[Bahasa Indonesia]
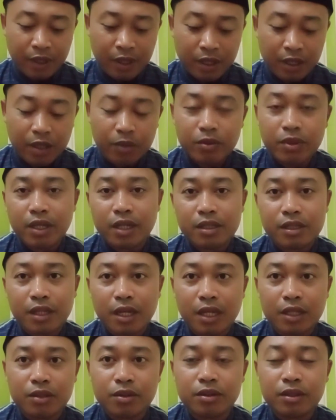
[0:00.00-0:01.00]
Kemudian
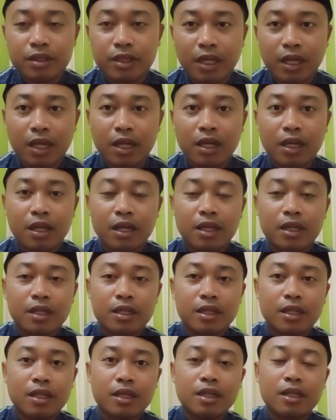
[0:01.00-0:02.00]
selanjutnya
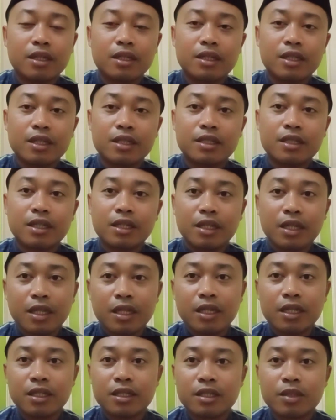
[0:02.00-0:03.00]
di sini
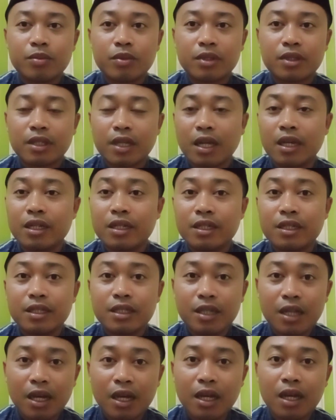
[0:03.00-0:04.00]
disebutkan
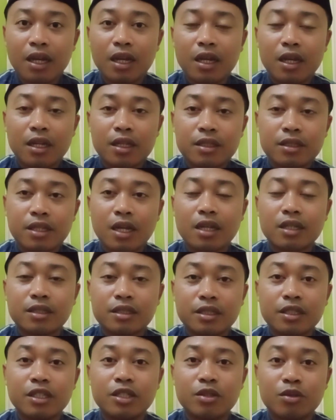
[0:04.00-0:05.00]
dia
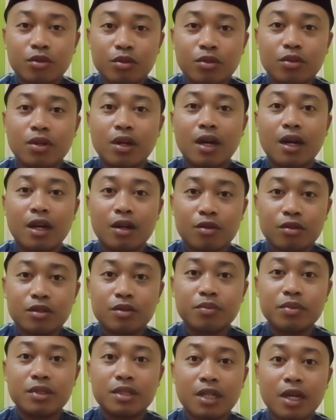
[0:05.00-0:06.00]
saksi itu harus
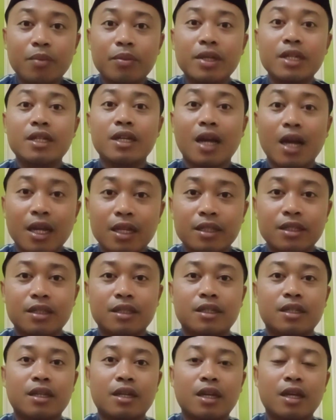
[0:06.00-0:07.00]
bisa melihat
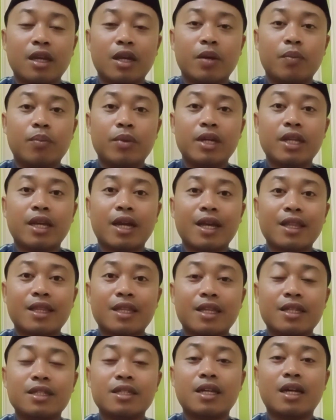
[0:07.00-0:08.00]
melihat
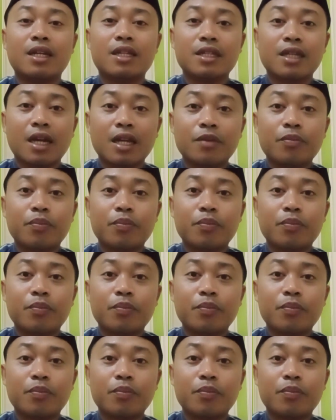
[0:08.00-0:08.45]
kejadian